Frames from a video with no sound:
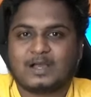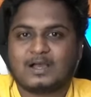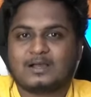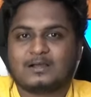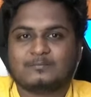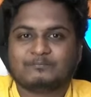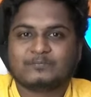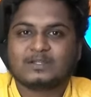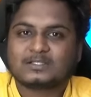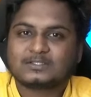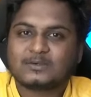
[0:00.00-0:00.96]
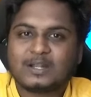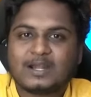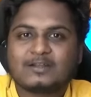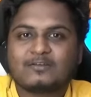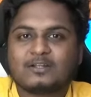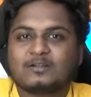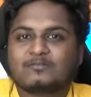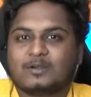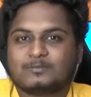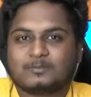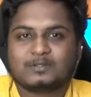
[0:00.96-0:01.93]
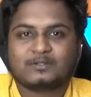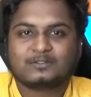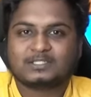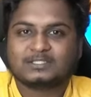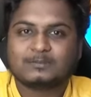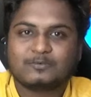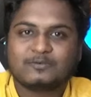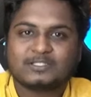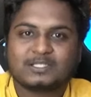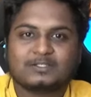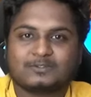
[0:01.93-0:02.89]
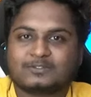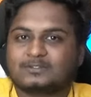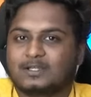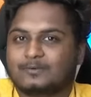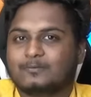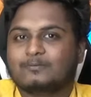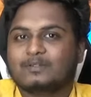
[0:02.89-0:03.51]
ఆహా సో ఇలాంటి ఓటీటీ ప్లాట్ఫామ్కి అయితే వచ్చేసి మూవీస్ అయితే చూస్తున్నారు